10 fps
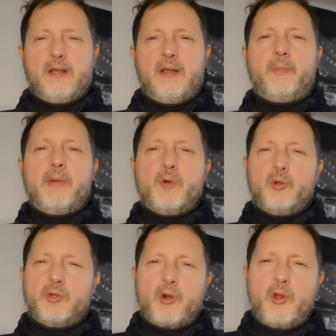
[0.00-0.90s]
il primo
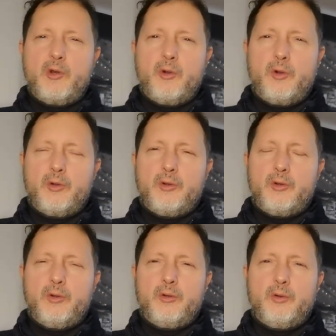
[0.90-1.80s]

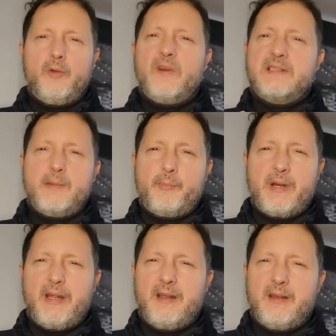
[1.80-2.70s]
controllo lo fa
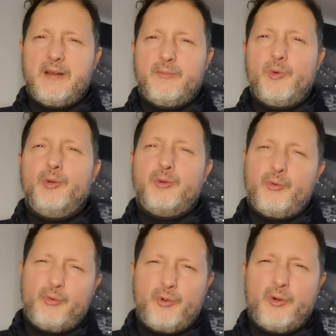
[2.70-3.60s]
sempre molto
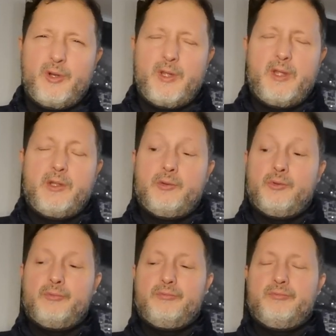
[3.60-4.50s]
lungo
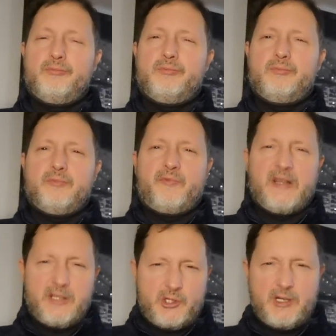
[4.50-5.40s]
non,
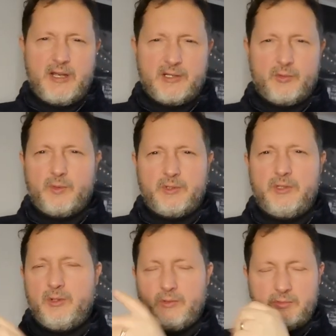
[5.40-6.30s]
fateci caso,
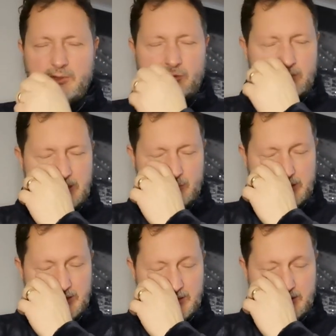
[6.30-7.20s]
io l'ho, notato
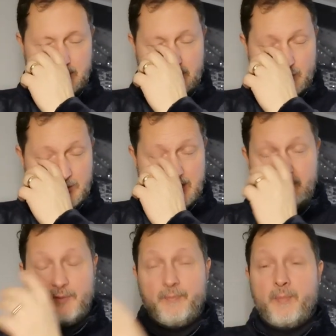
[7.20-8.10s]
l'altra sera dallo
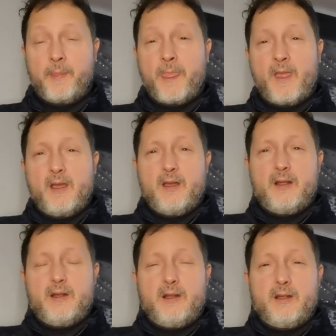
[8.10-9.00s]
stadio.
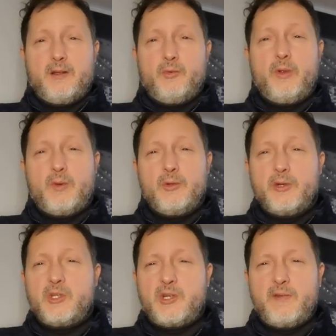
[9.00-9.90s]
Lui quando
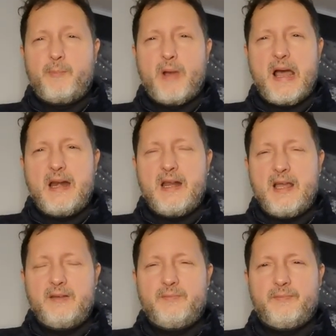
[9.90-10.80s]
riceve
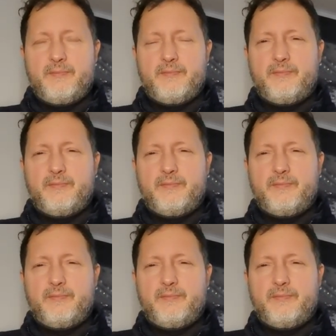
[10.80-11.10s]
palla,